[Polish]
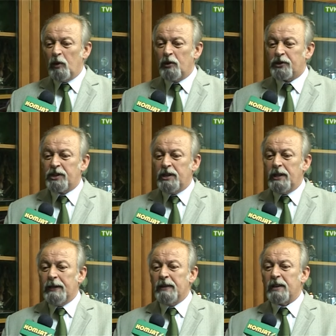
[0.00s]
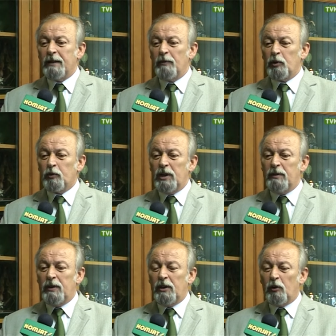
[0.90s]
Olszyny.
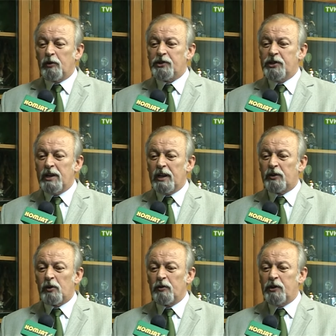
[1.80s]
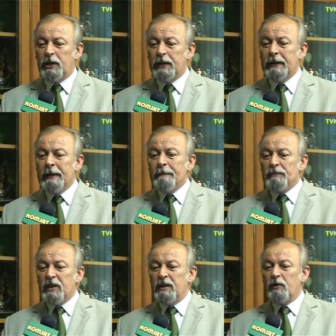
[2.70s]
Remontujemy odcinek drogi
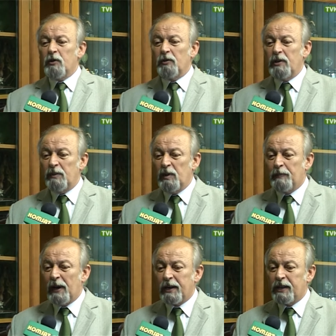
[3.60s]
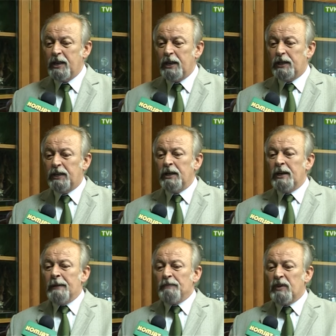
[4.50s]
i wykonujemy parking
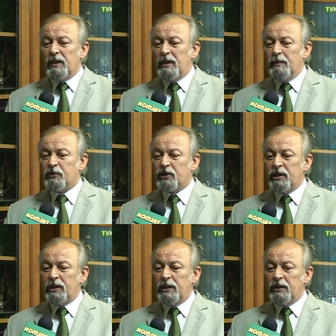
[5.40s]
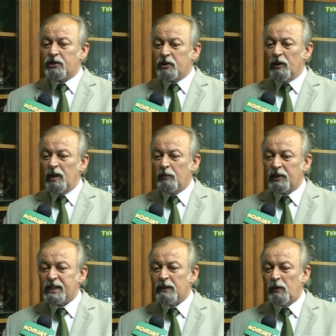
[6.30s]
y, przy szkole
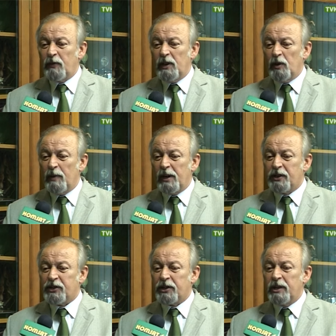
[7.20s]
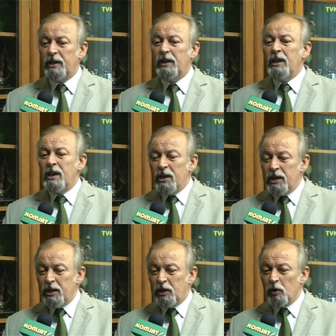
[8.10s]
podstawowej nr 3
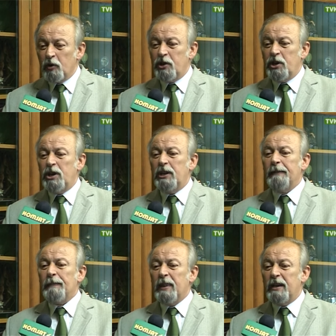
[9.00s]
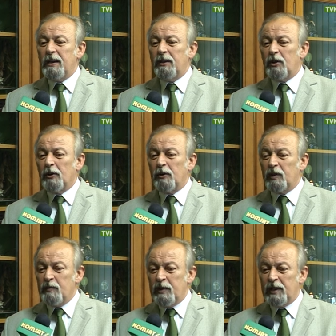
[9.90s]
i drogi y, do
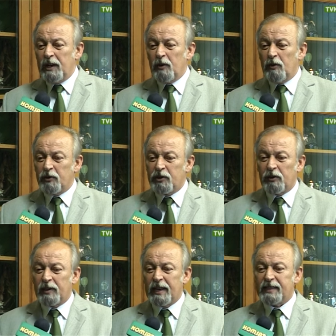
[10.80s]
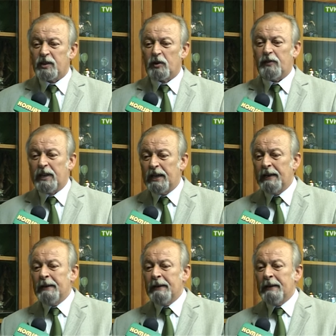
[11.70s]
Gminnego Ośrodka Zdrowia.